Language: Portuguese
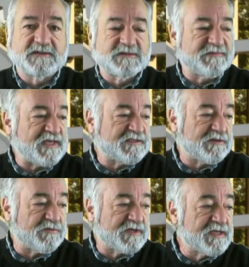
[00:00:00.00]

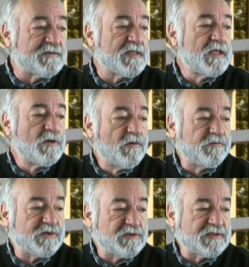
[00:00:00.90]
soviético que o
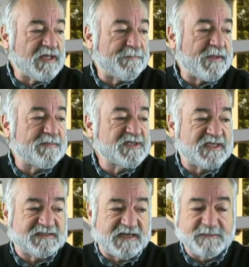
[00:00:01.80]
vulcão de La Palma
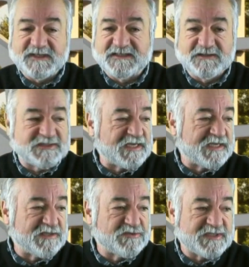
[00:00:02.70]
já terá emitido
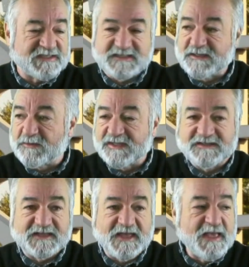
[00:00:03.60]
cerca de
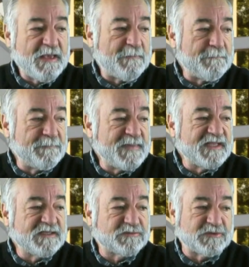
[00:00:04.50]
250
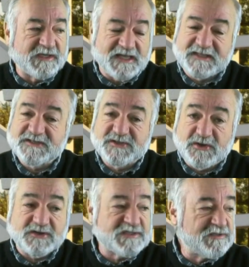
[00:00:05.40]
mil toneladas de
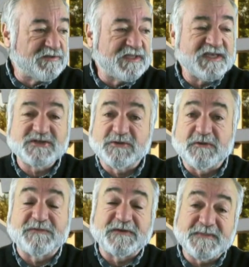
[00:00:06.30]
óxido de
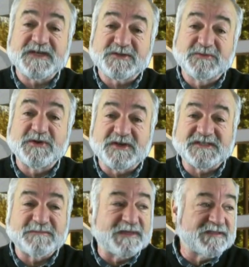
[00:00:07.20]
enxofre, mas
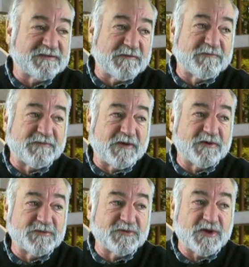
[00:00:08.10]
curiosamente não falam
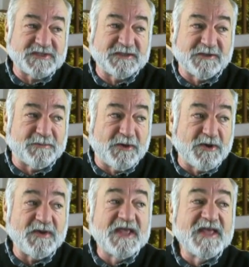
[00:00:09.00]
no dióxido de
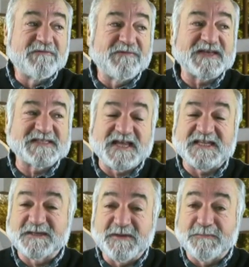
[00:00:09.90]
carbono. Vá-se lá
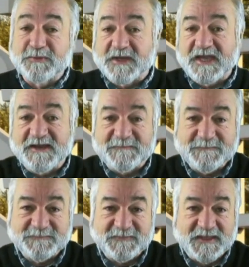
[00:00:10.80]
saber porquê.
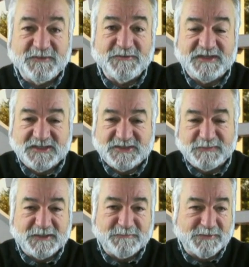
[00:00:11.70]
Eu aqui
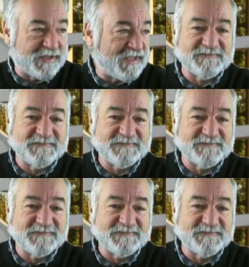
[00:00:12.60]
explico porquê.